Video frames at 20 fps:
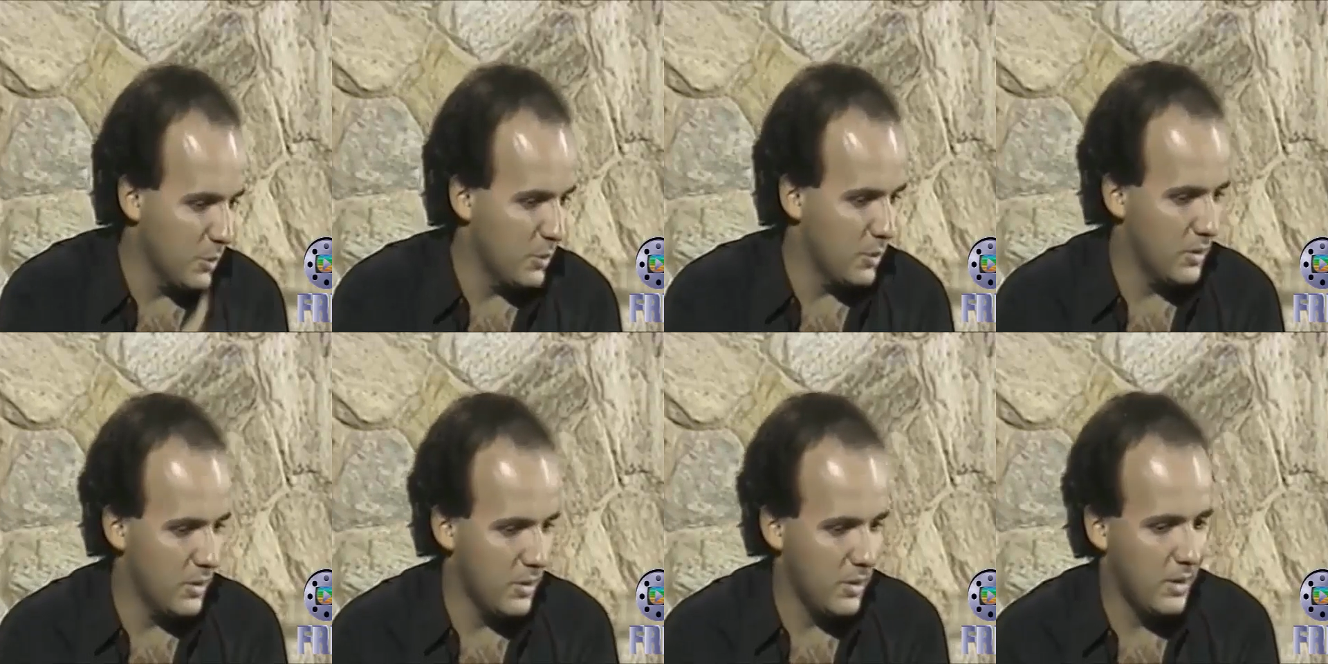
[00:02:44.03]

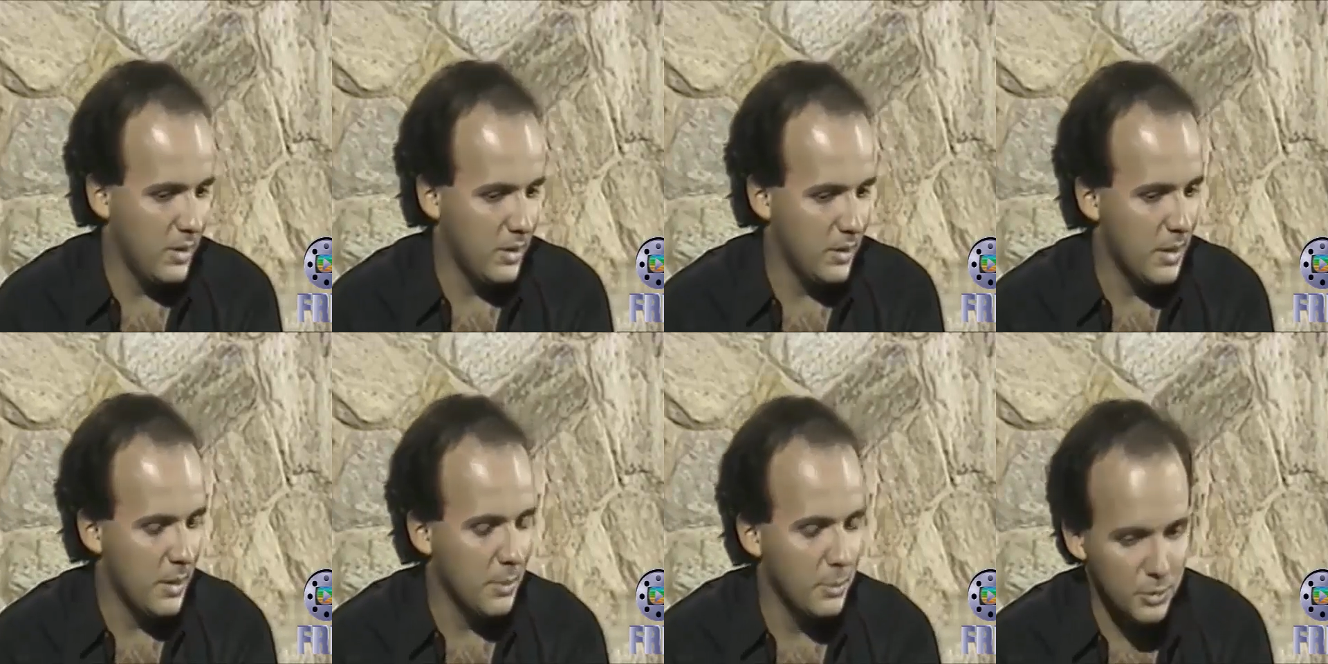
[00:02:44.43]
que,
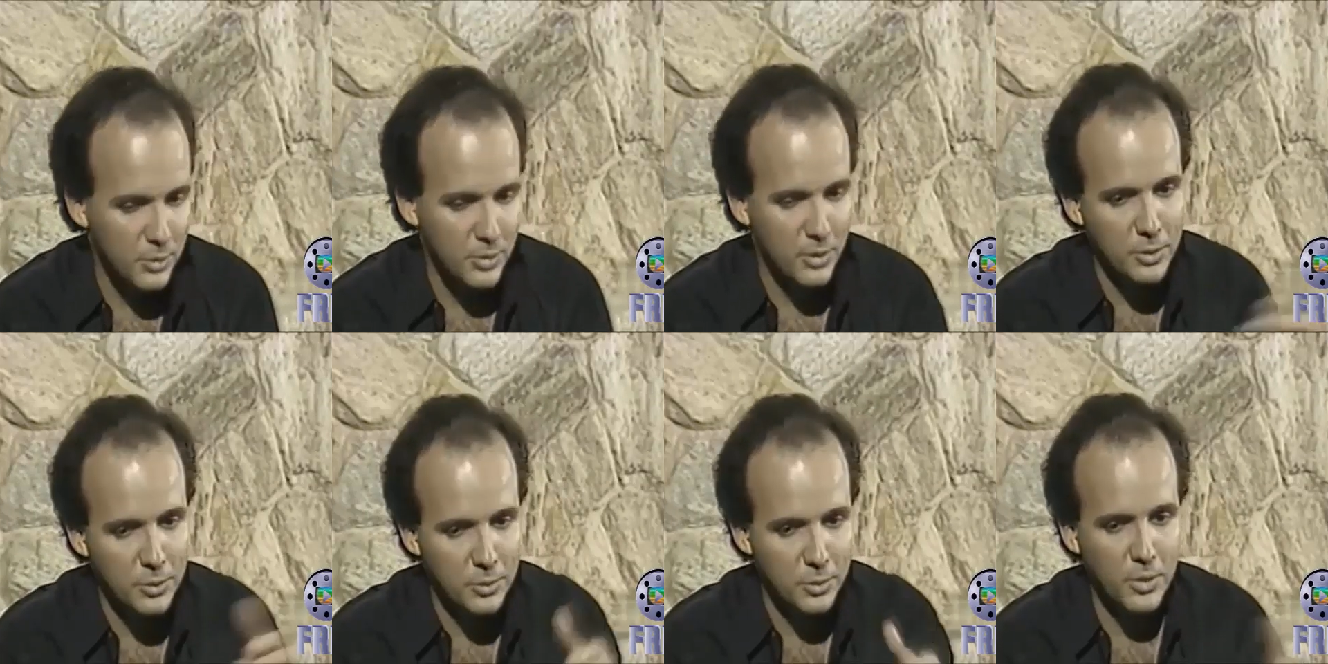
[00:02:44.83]
eh, que a
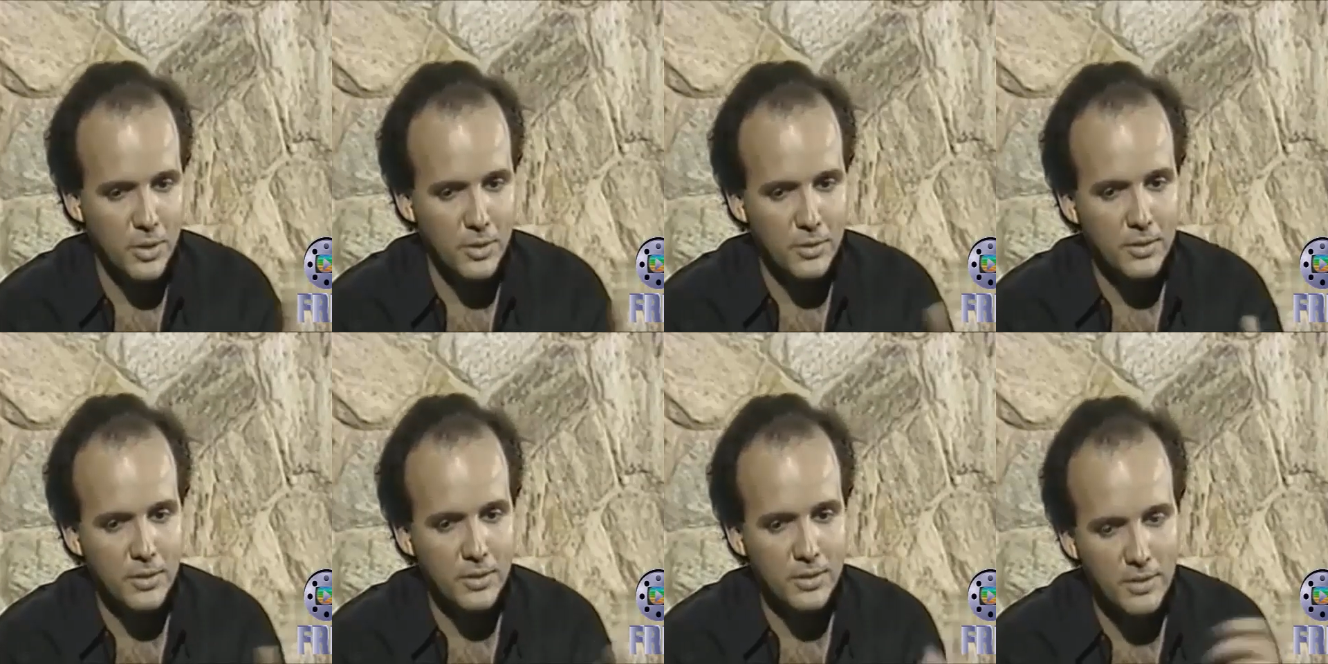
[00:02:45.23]
música que o
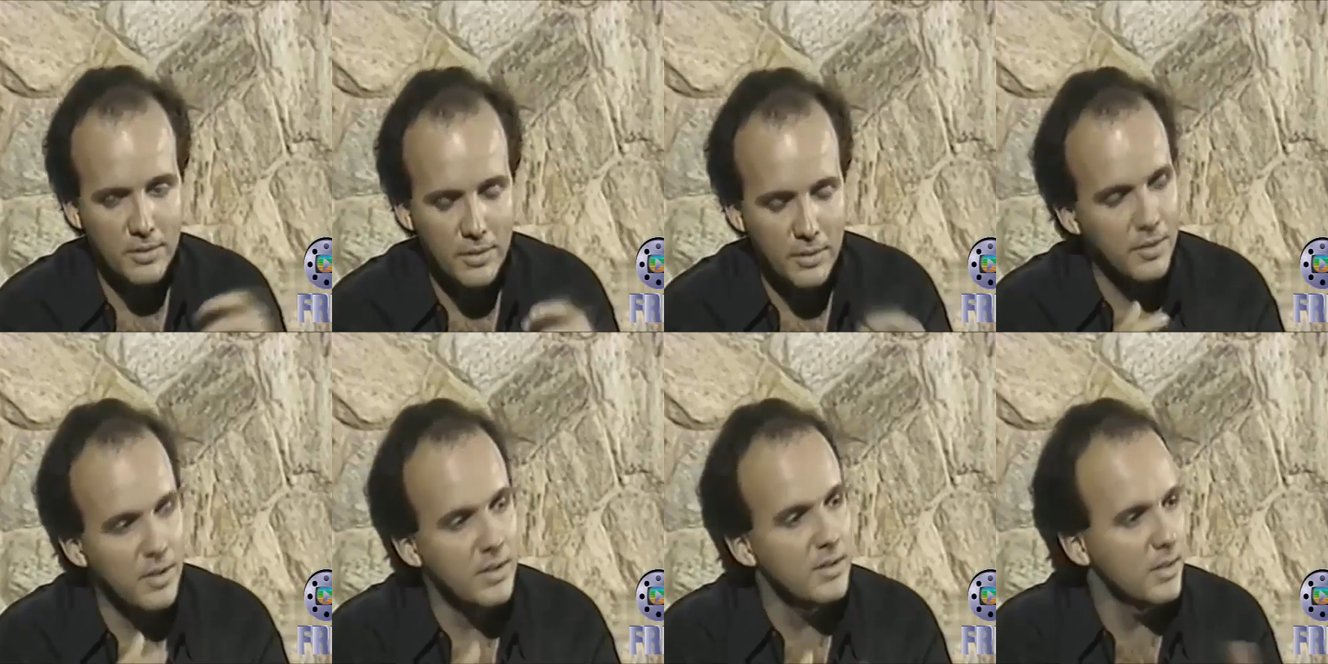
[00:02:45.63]
Tom
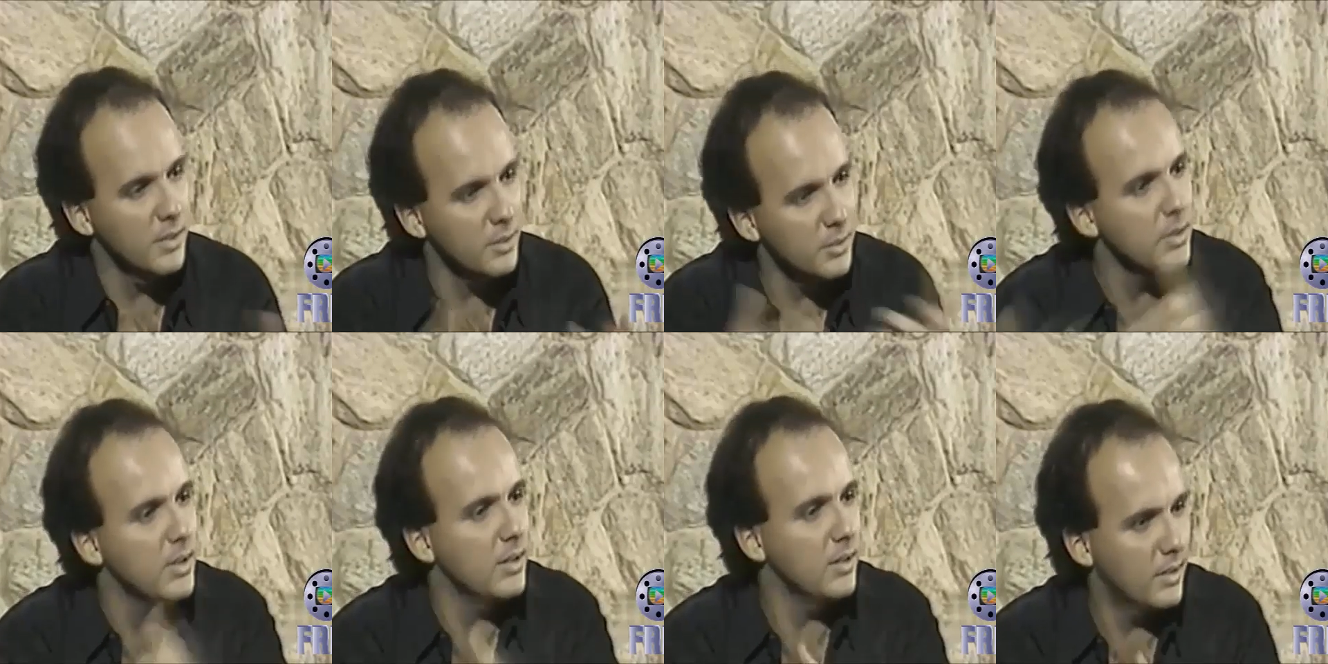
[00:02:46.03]
estava
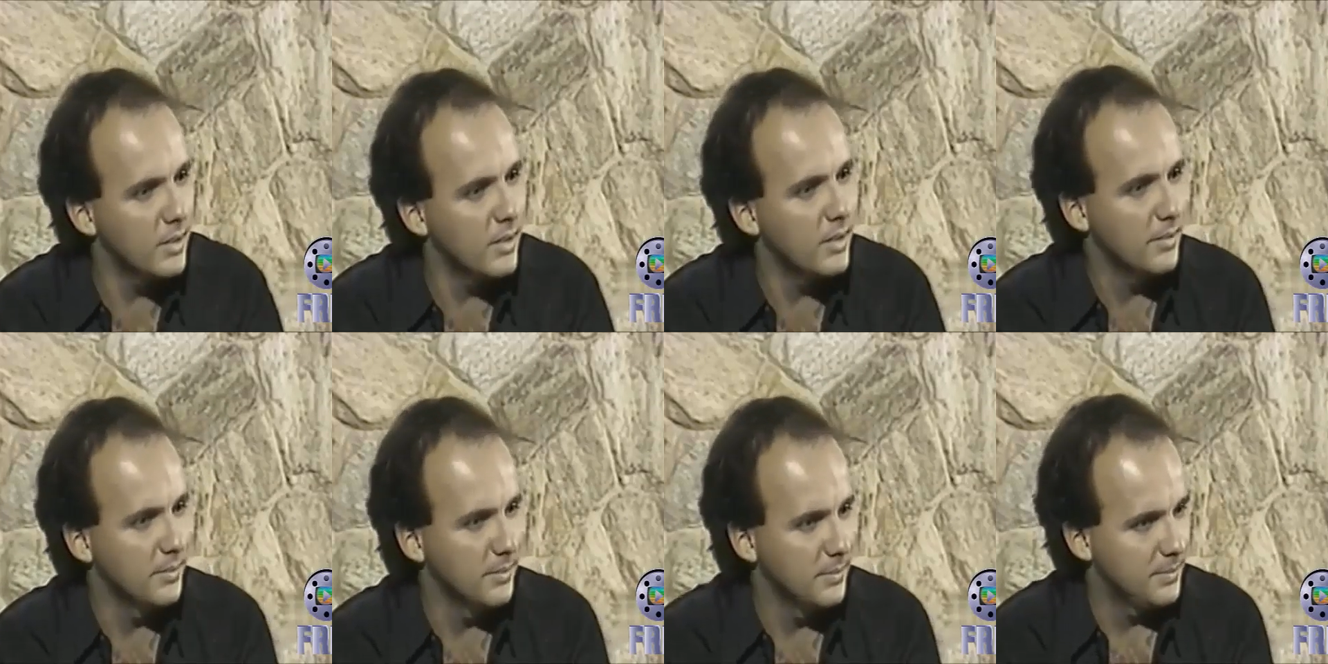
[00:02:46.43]
fazendo ia
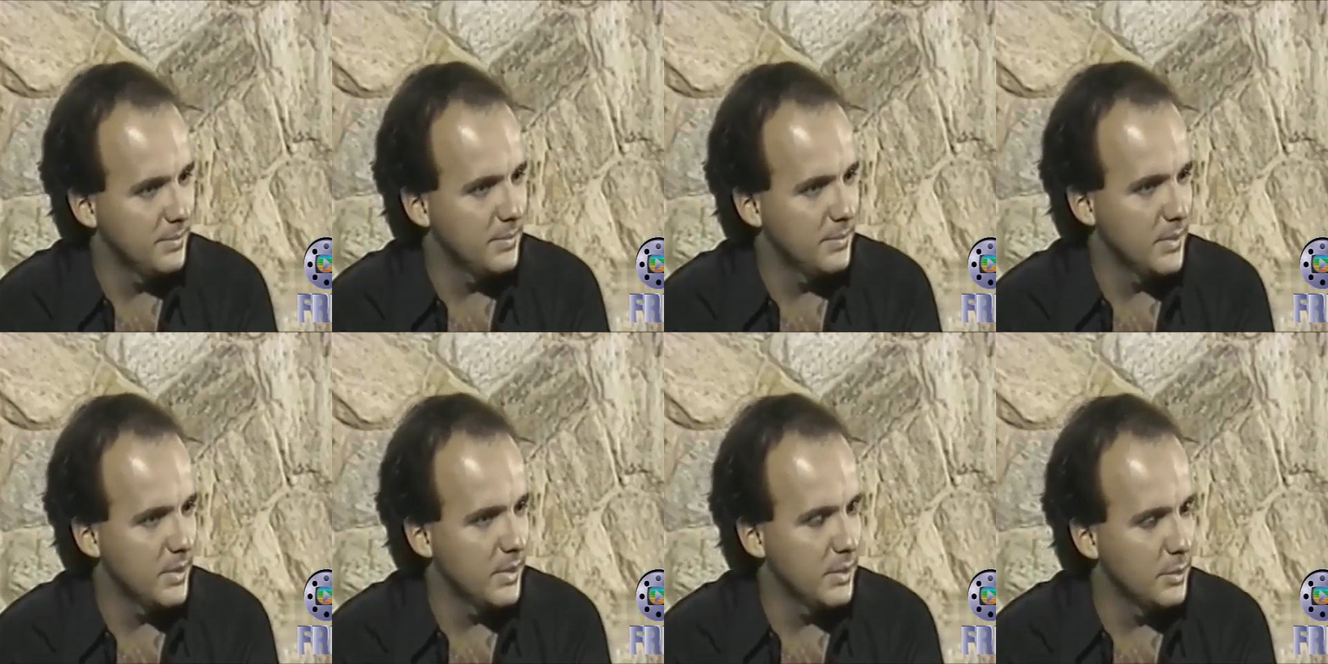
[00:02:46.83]
ter,
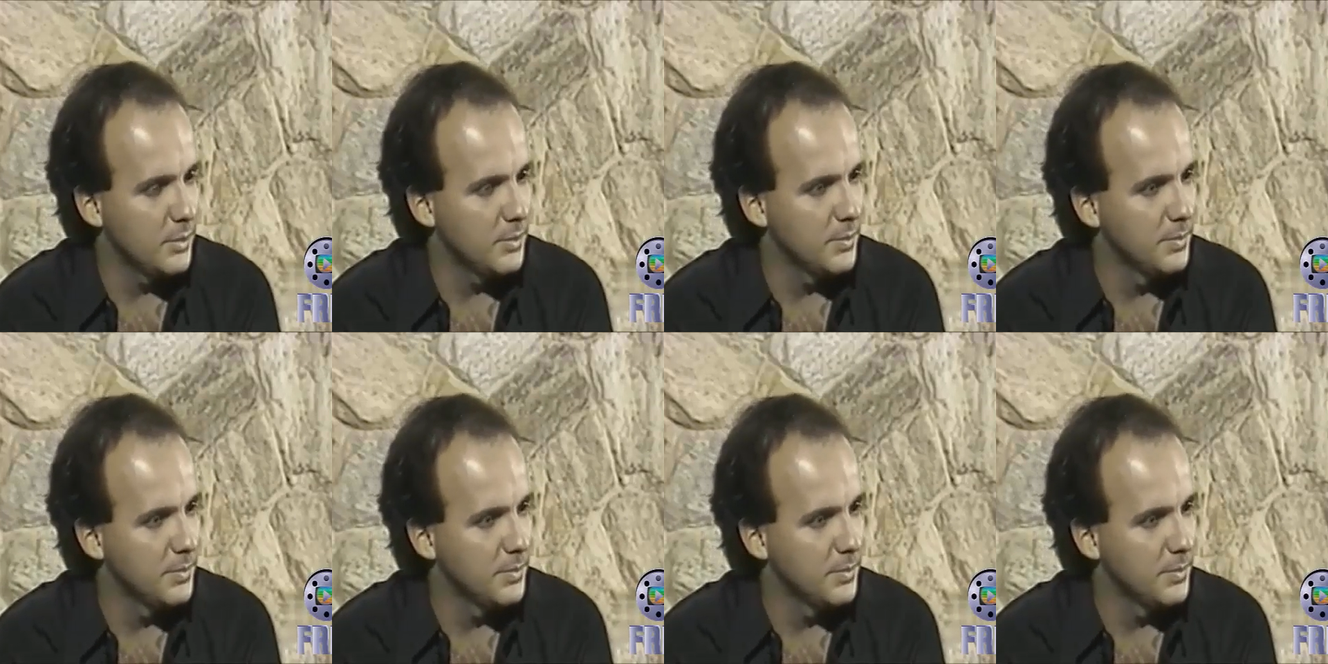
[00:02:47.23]
entendeu?